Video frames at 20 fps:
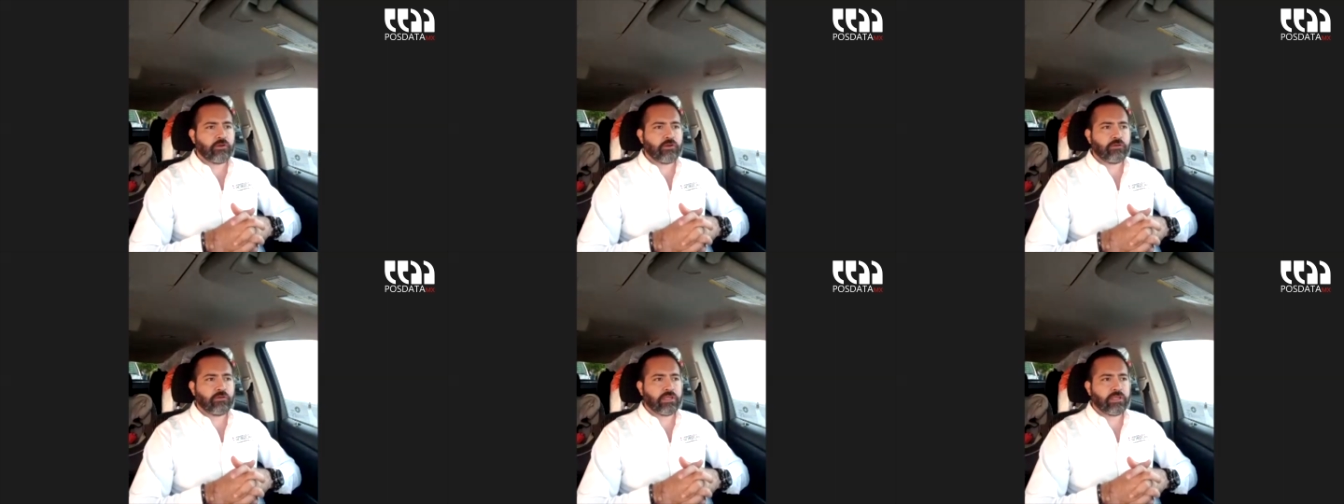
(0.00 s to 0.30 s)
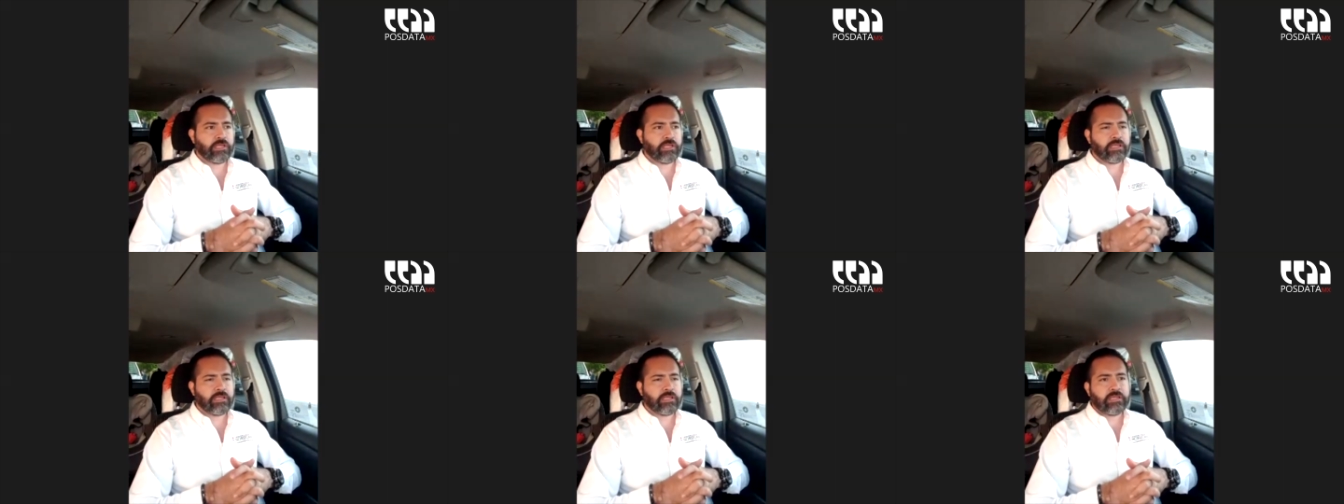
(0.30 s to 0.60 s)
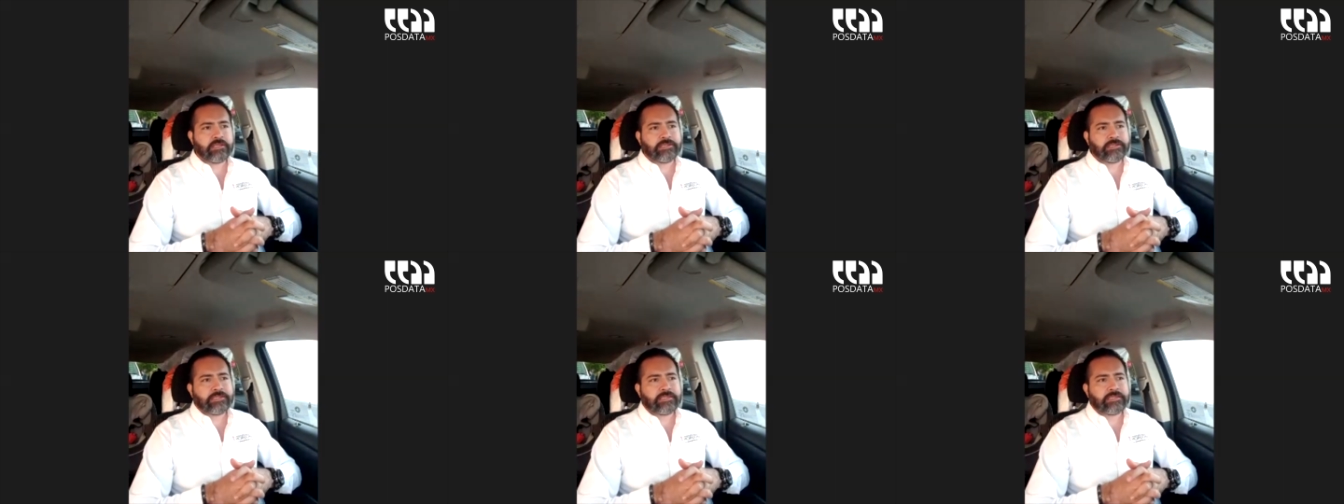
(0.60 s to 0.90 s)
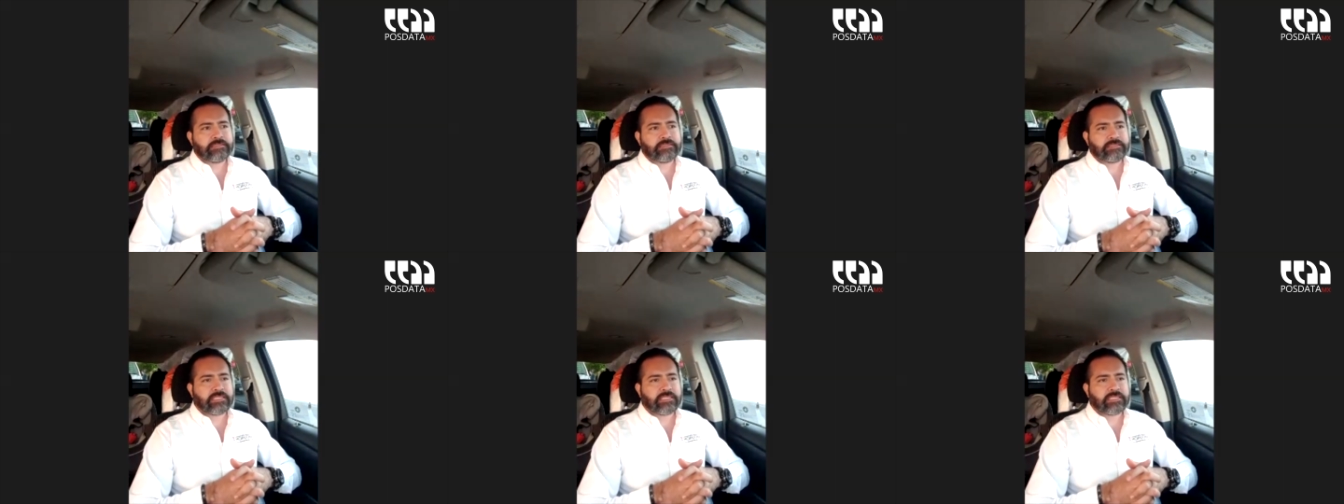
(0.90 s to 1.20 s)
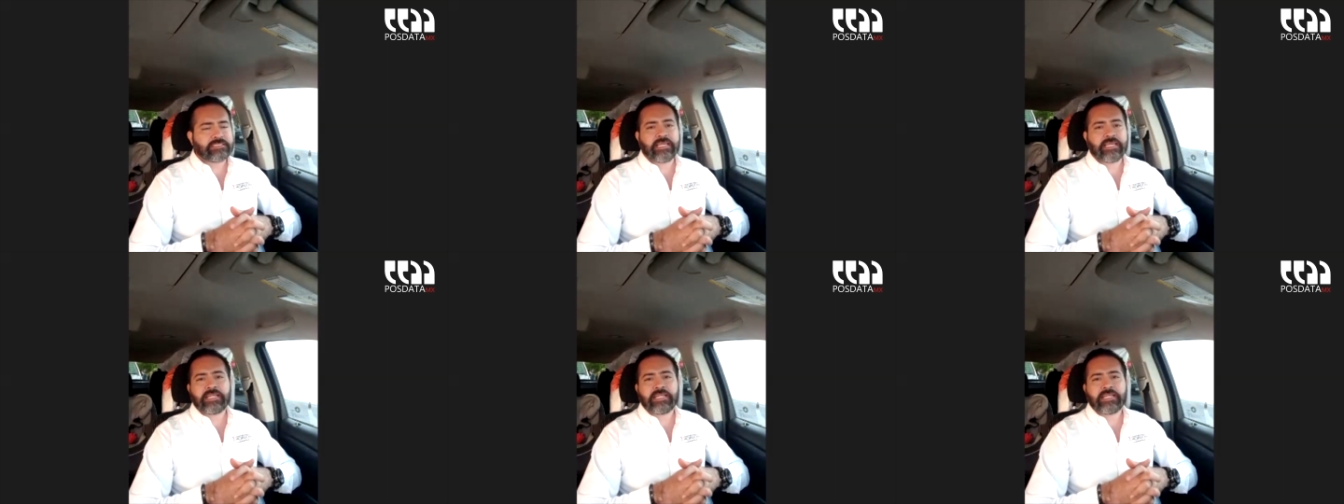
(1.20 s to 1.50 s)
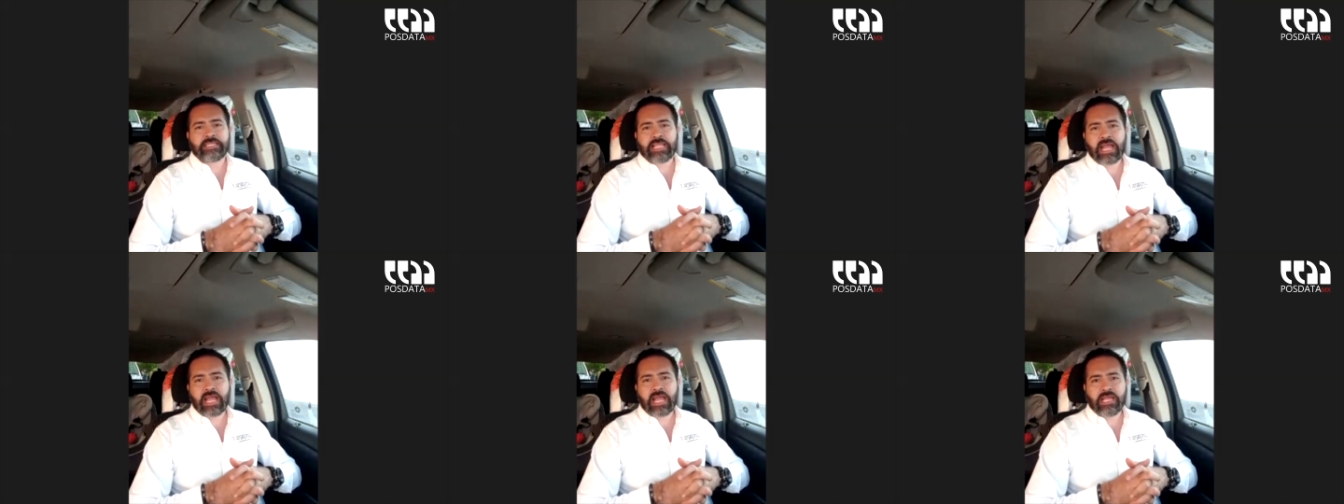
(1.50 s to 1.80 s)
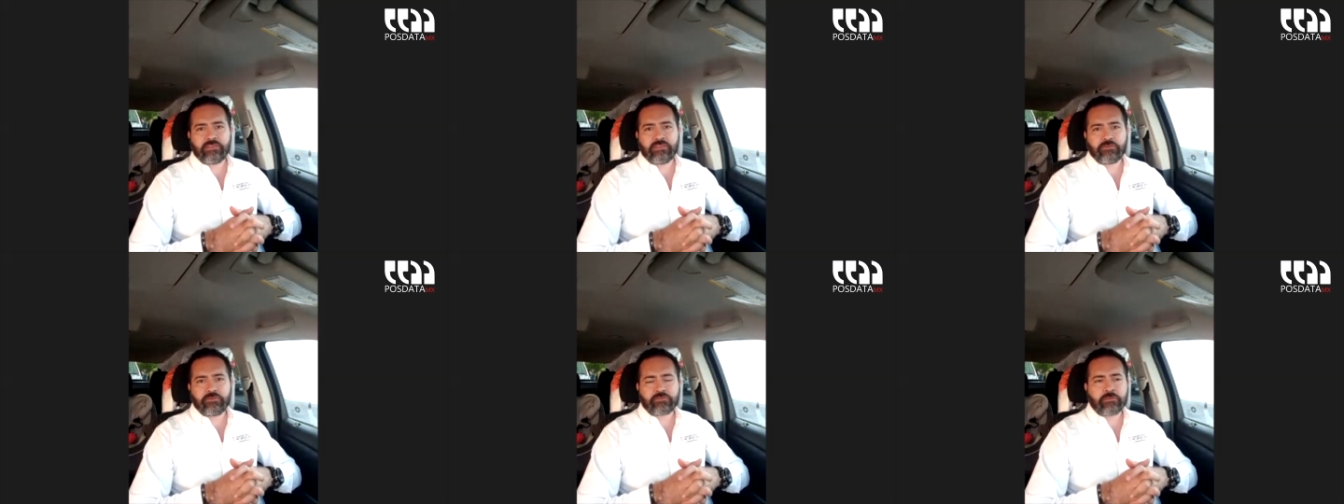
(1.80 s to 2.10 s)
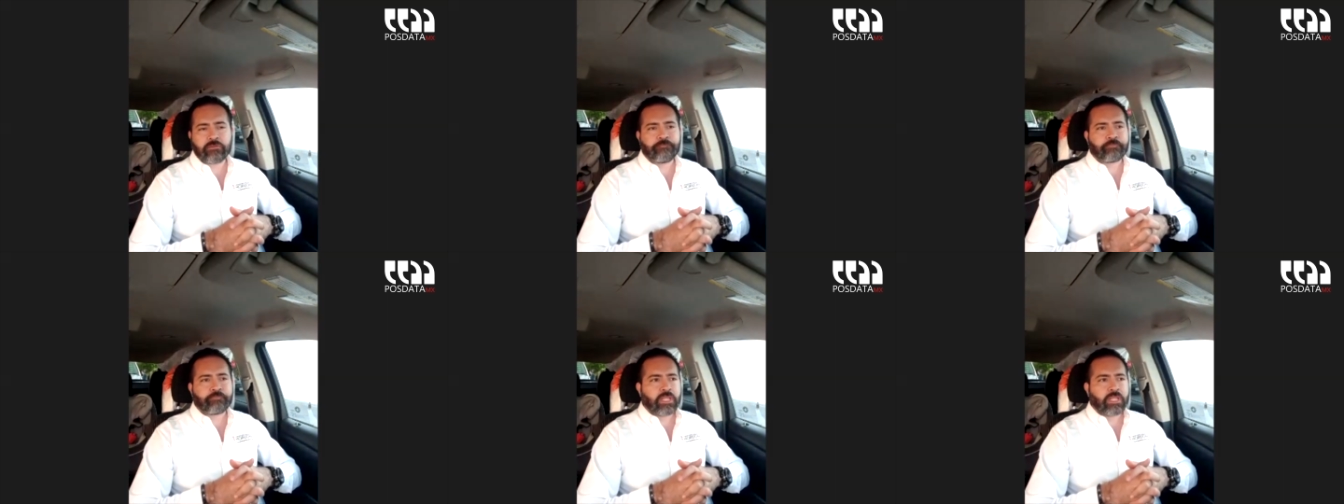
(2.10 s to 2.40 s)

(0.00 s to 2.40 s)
creo que 60 años.